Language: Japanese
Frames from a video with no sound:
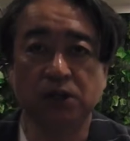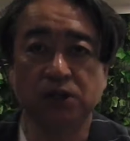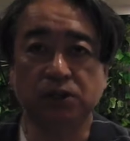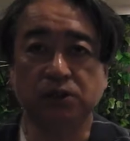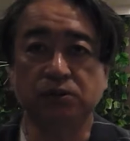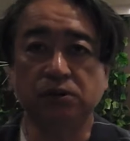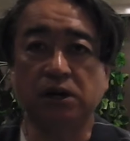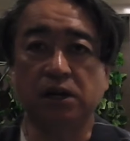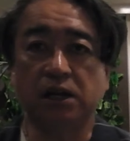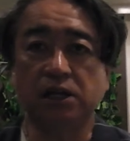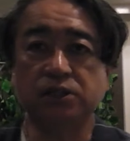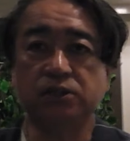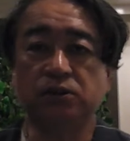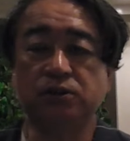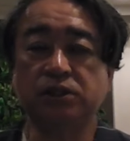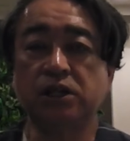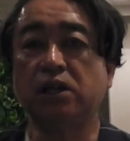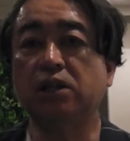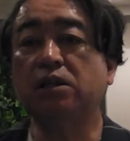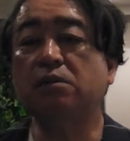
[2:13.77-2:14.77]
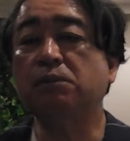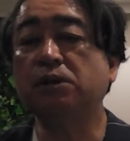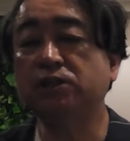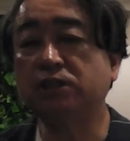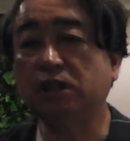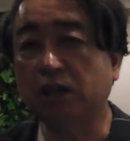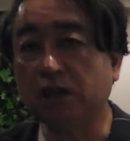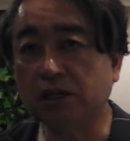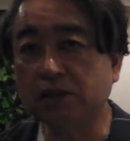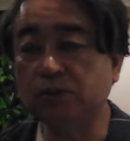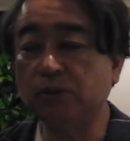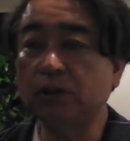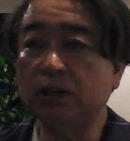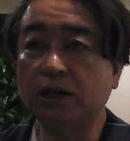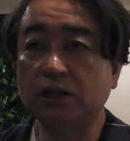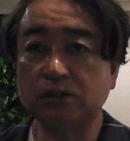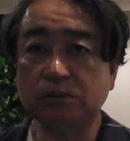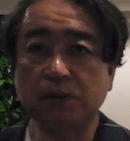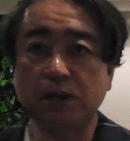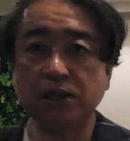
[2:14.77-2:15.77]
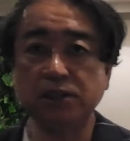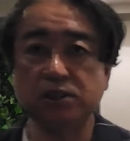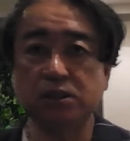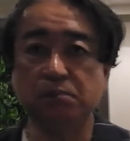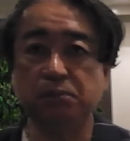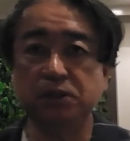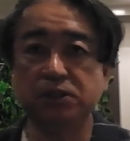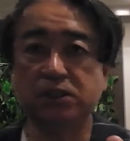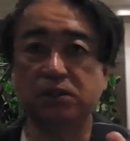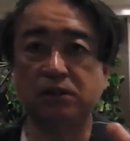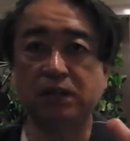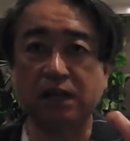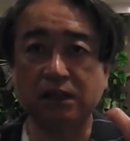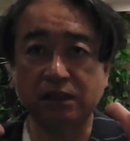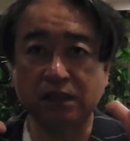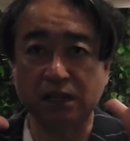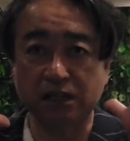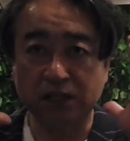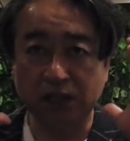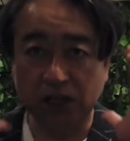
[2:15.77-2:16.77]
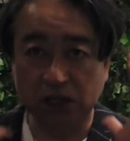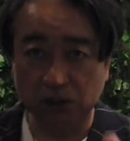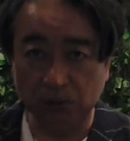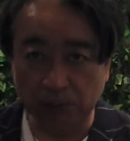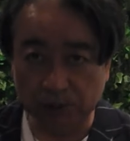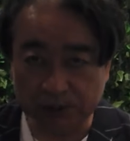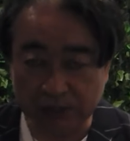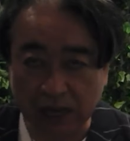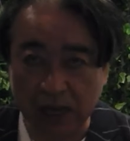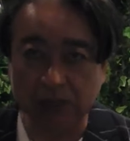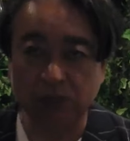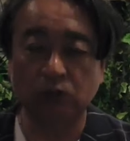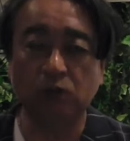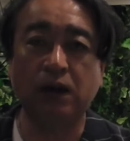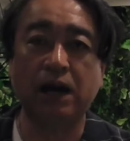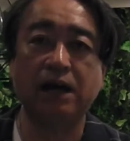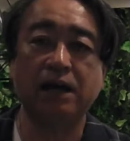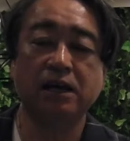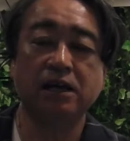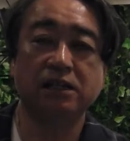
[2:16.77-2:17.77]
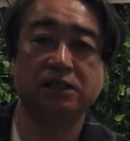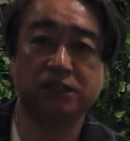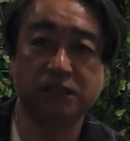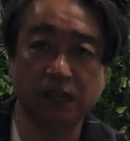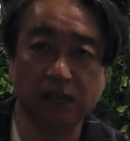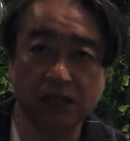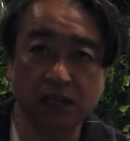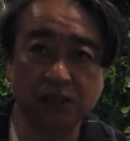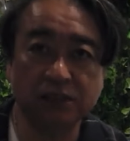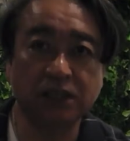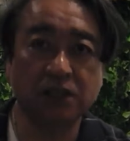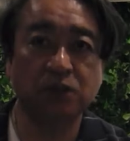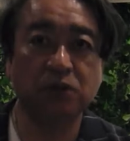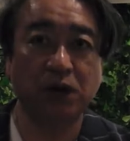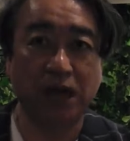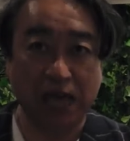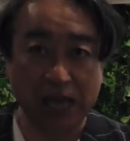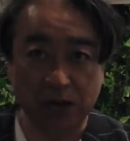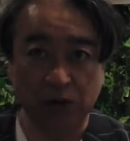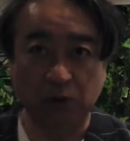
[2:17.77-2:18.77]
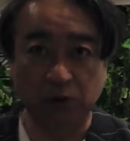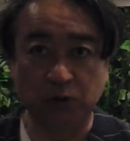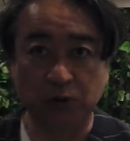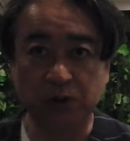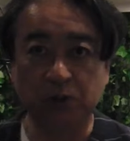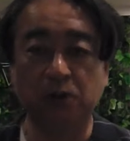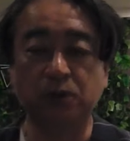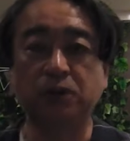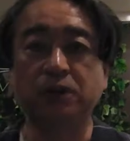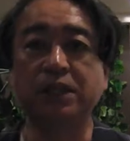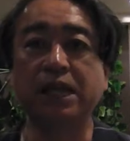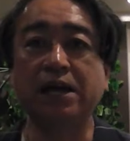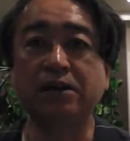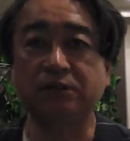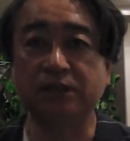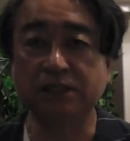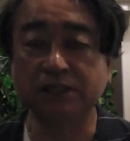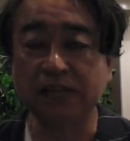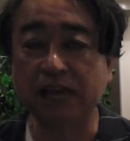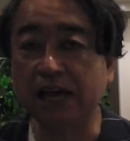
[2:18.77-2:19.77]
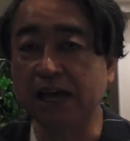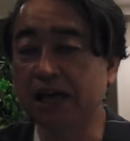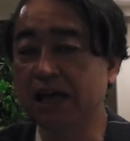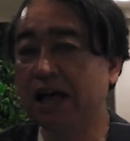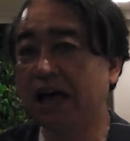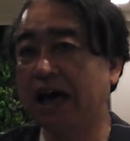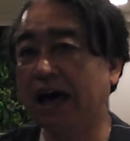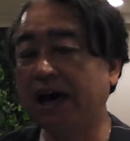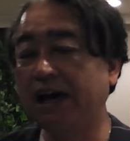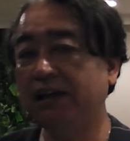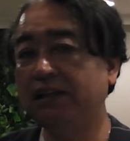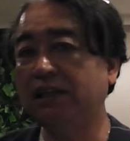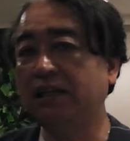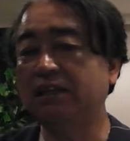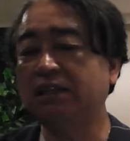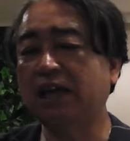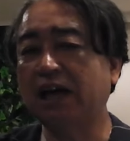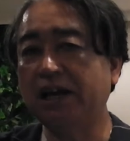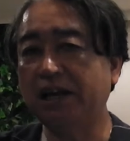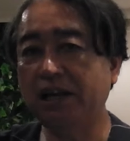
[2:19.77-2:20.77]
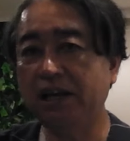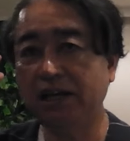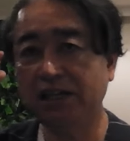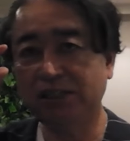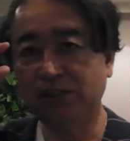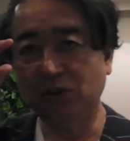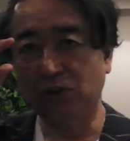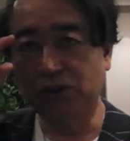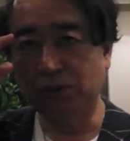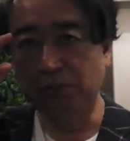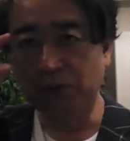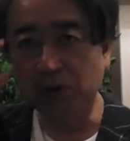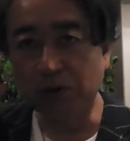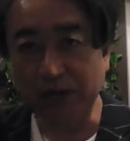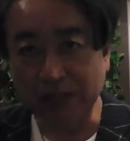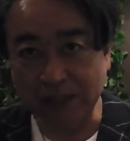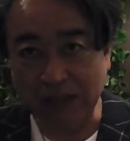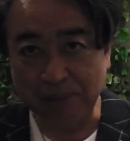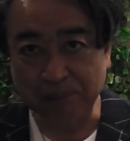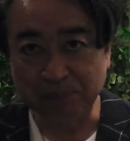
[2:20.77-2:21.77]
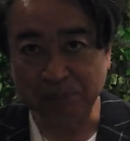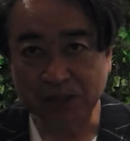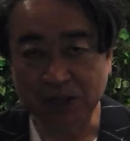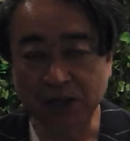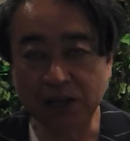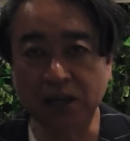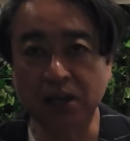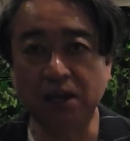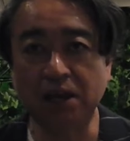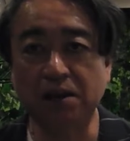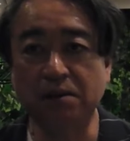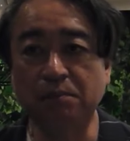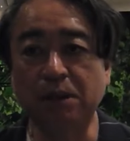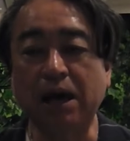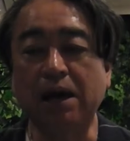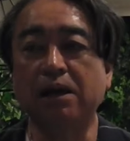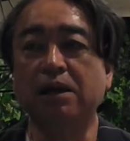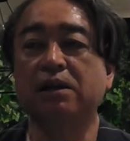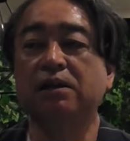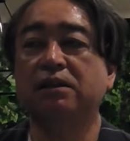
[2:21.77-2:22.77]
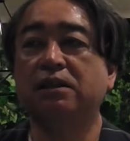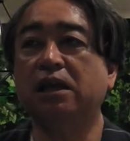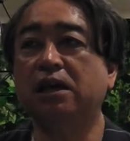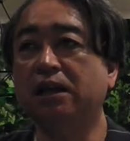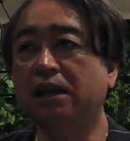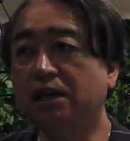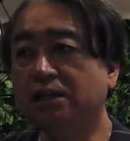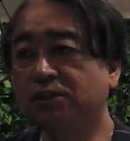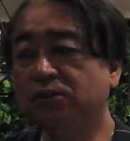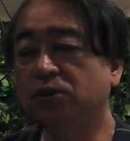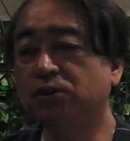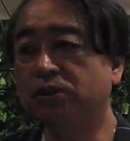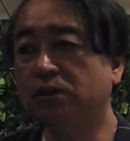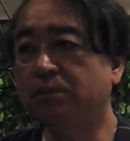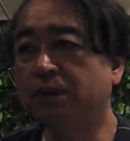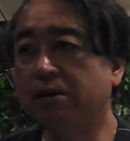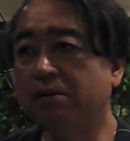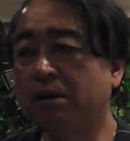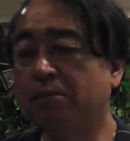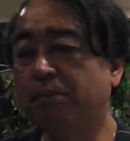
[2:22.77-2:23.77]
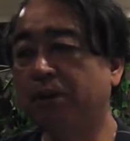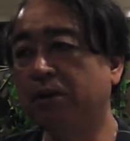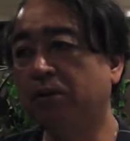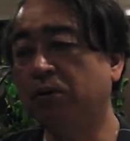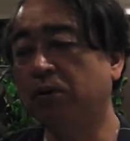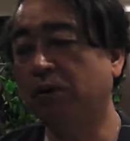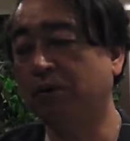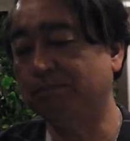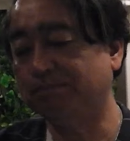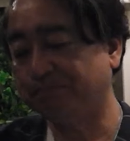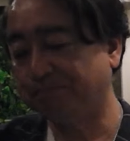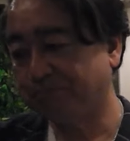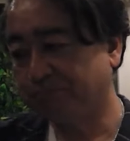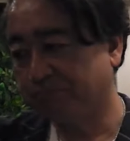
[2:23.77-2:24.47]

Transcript: という話をされてましたねそれだけ素晴らしいピッチングだったんだけどもさああとはじゃあ打線の援護ということになるんですが相手種市投手も良かった、えー、まあ種市投手の場合はやっぱりこの